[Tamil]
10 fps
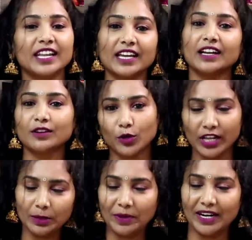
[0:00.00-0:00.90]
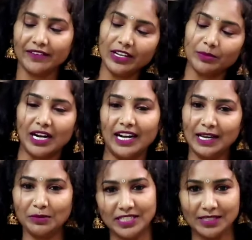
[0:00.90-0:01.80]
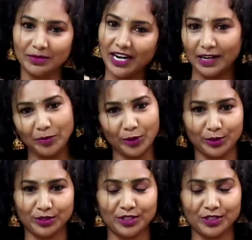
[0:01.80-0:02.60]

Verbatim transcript: நீங்கள் கொரியர் பண்ணாவே நம்ம அழகாக மிஷின் எம்ப்ராய்டரி போட்டு